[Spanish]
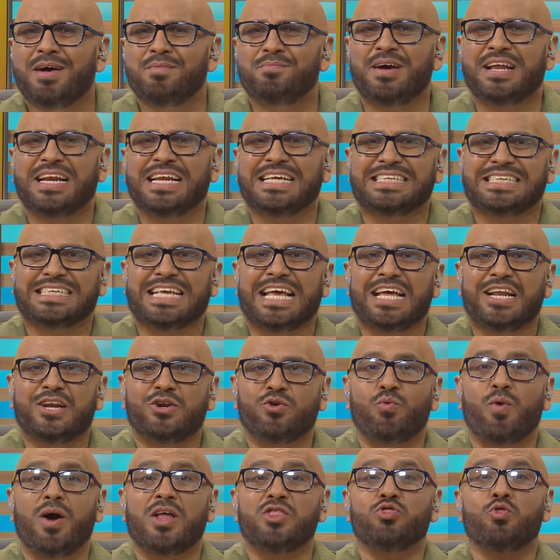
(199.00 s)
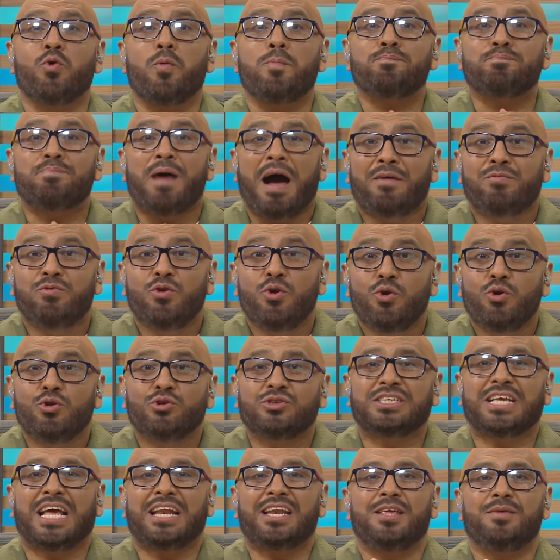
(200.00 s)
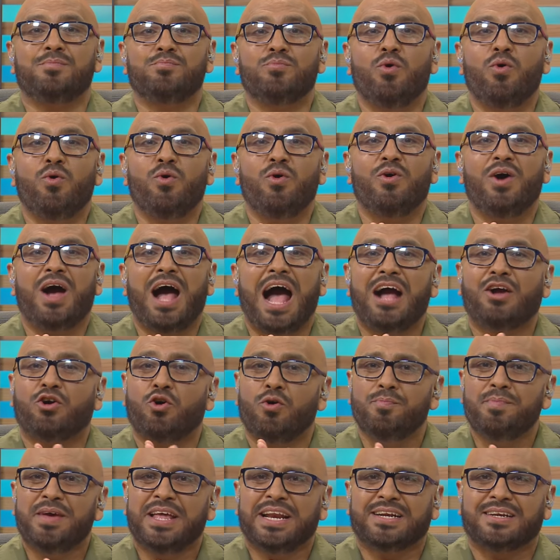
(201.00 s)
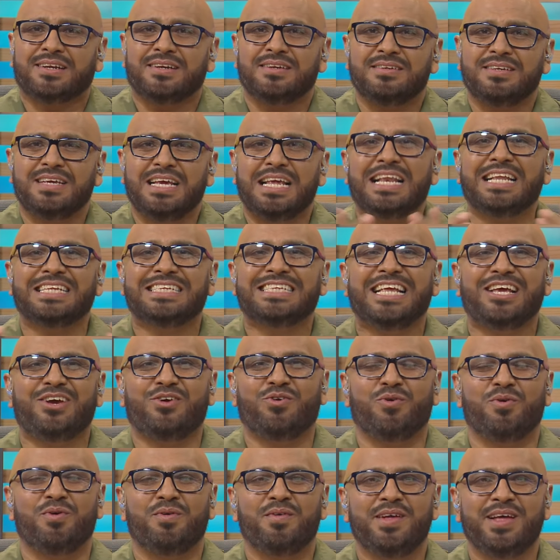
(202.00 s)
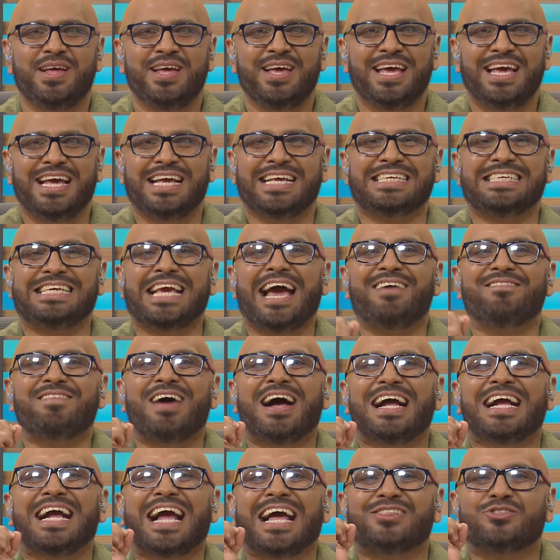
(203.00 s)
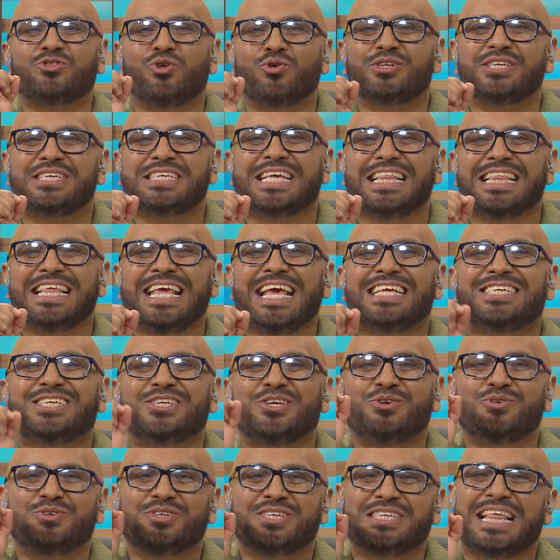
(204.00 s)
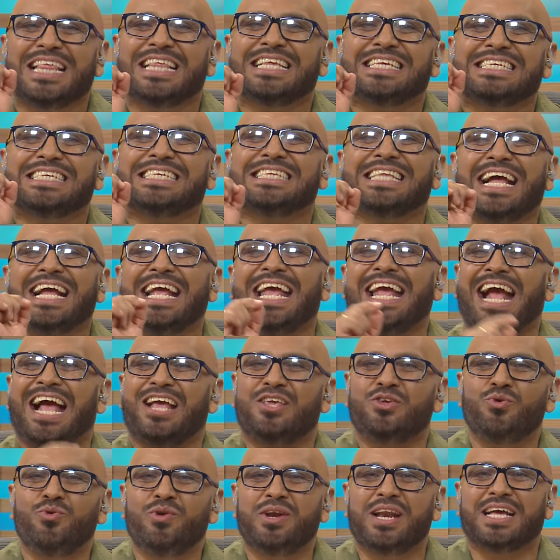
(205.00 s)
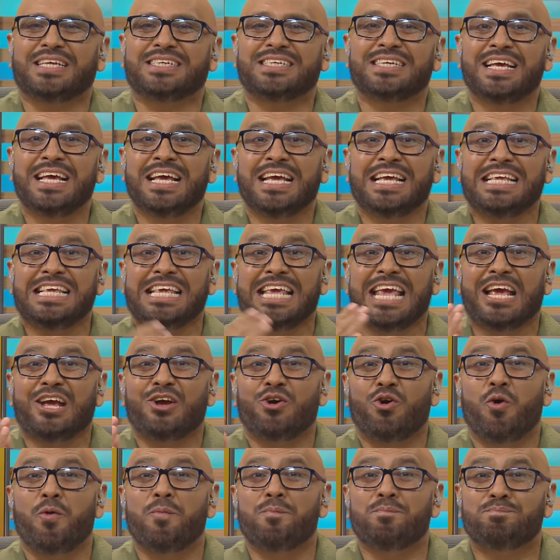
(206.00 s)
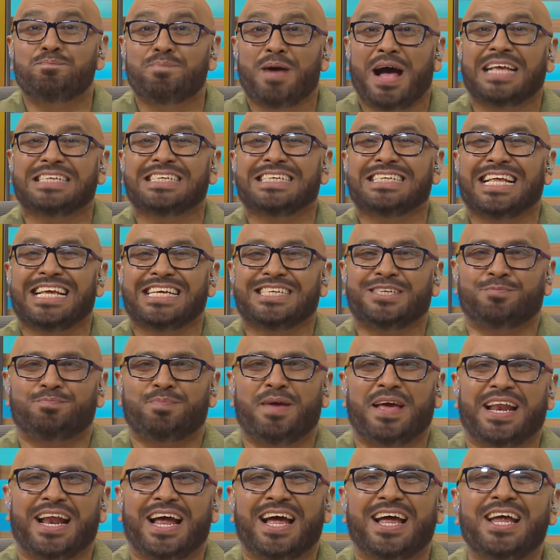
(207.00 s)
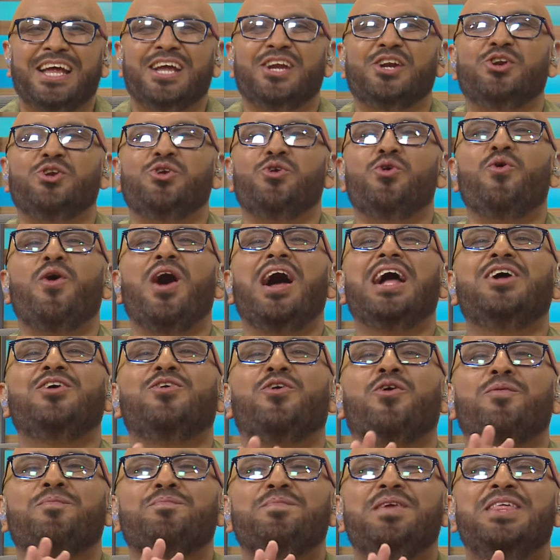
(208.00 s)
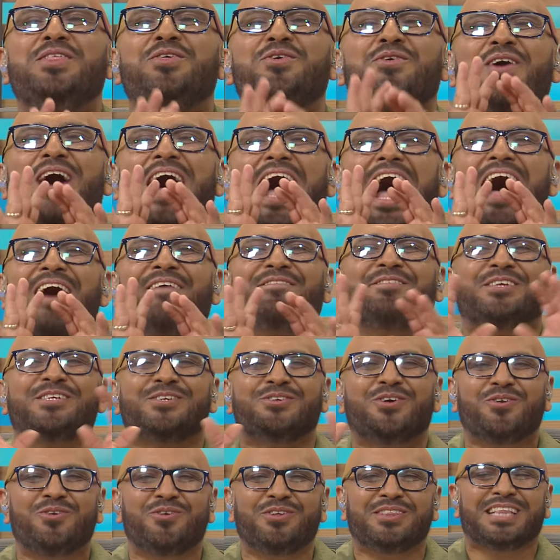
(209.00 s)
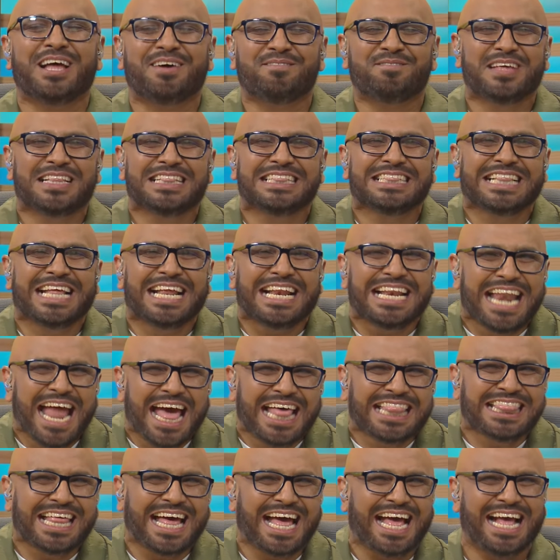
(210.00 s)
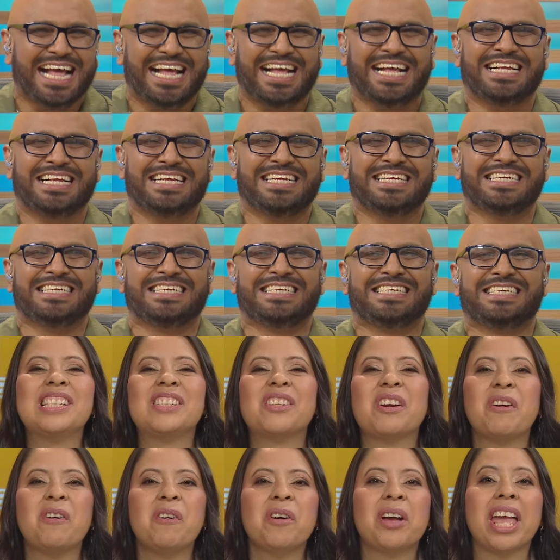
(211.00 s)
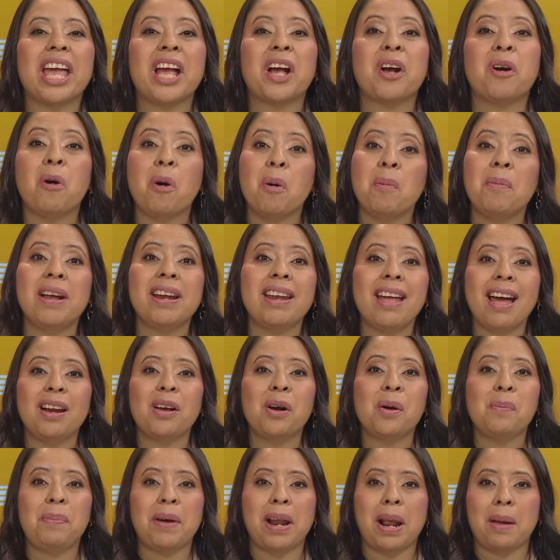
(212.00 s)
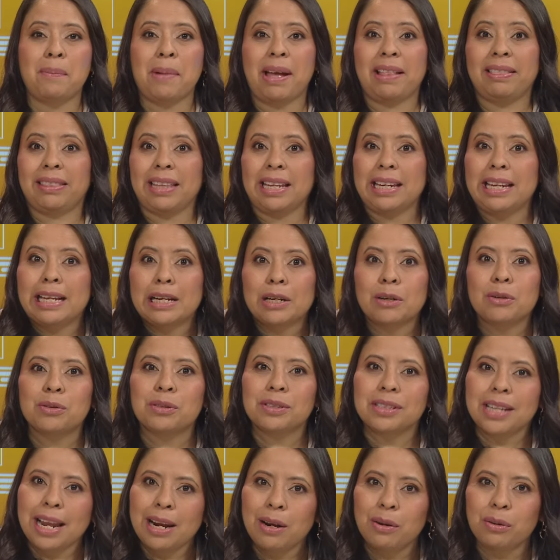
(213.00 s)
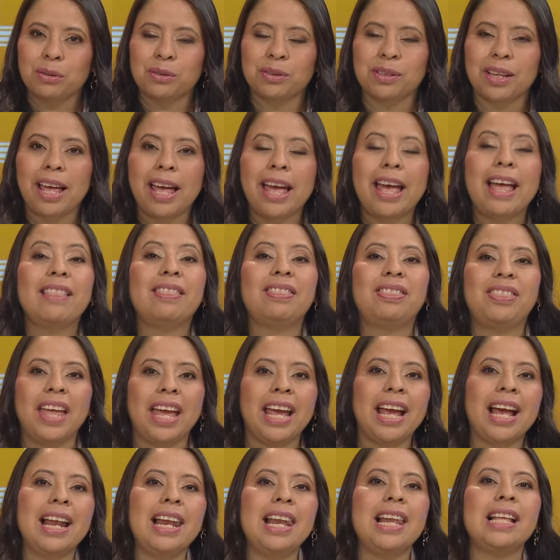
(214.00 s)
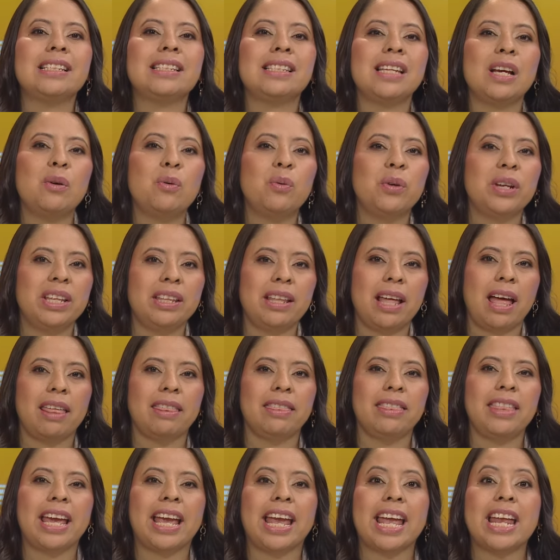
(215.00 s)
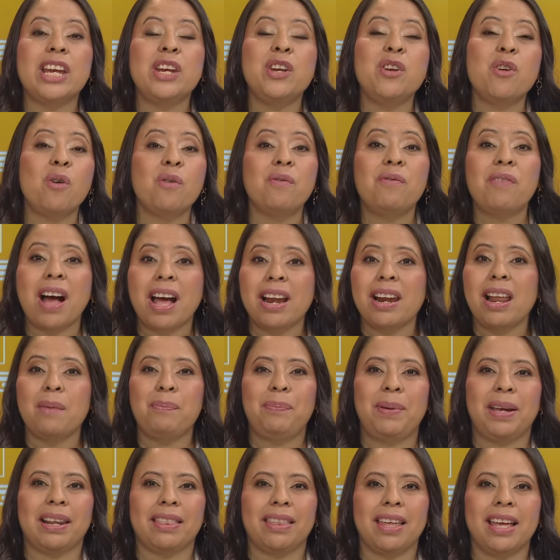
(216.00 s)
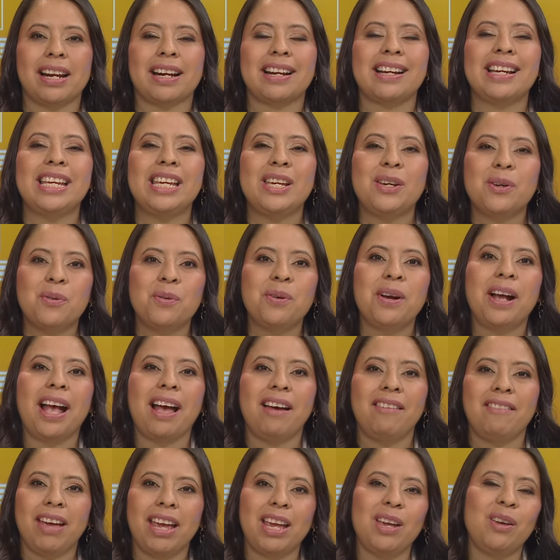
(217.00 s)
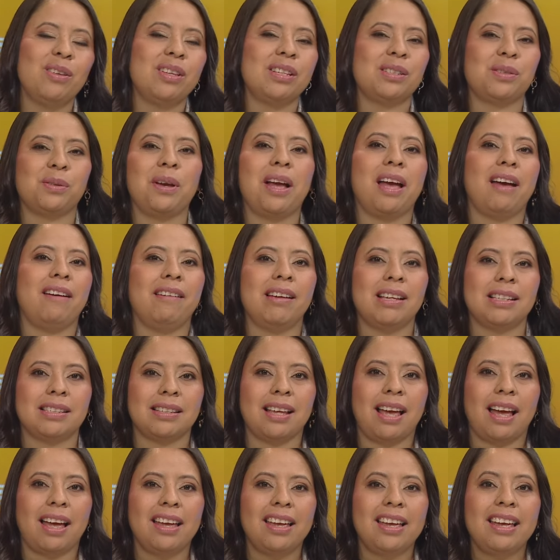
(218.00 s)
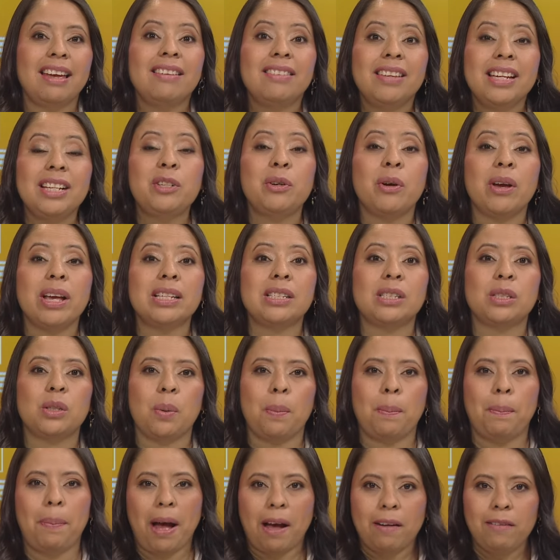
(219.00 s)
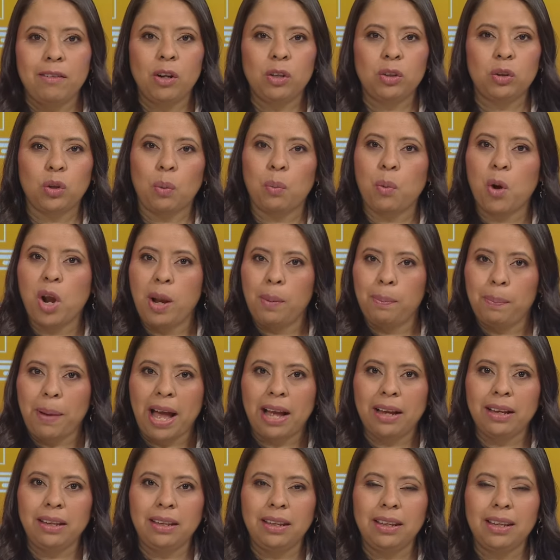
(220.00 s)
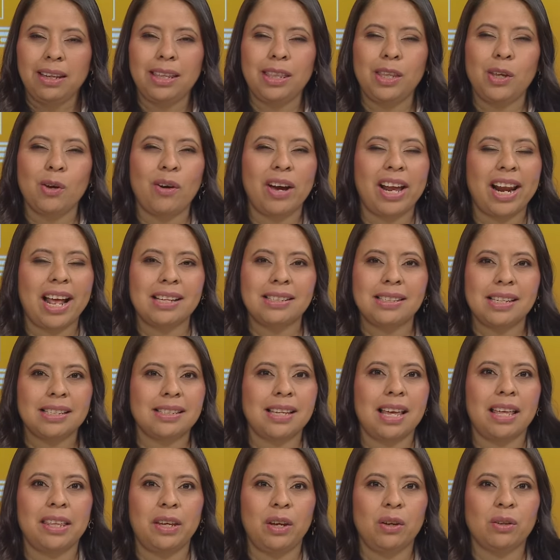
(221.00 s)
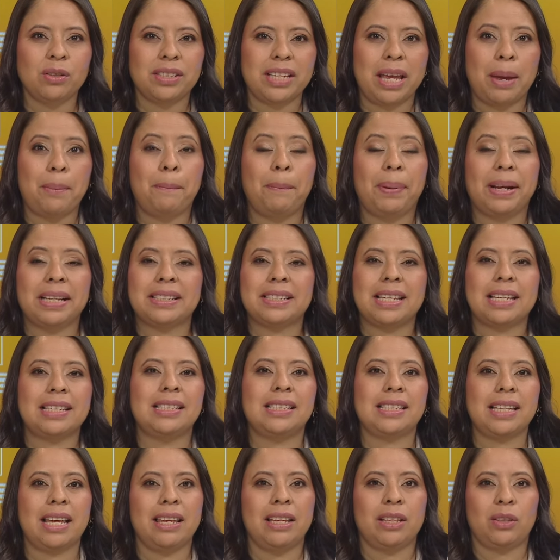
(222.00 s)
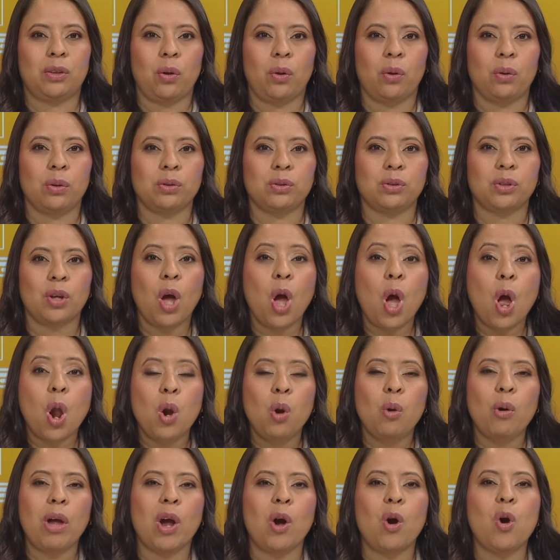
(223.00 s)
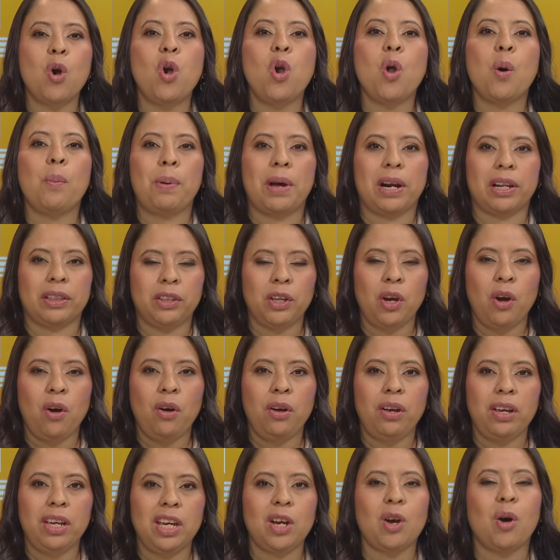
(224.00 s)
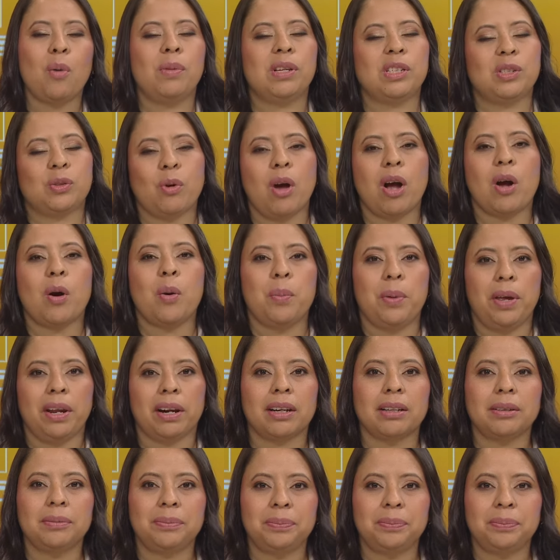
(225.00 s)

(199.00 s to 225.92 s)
a amanecer cuando Pablo los animó a comer y les dijo, ya van 14 días que ustedes están en ayunas y en compás de espera. No han comido absolutamente nada. Yo les ruego que coman algo para mantenernos sanos. Tengan la seguridad de que no van a perder ni un cabello de su cabeza. Dicho esto, Pablo tomó el pan y dio gracias a Dios en presencia de todos. Luego lo partió y comenzó a comer.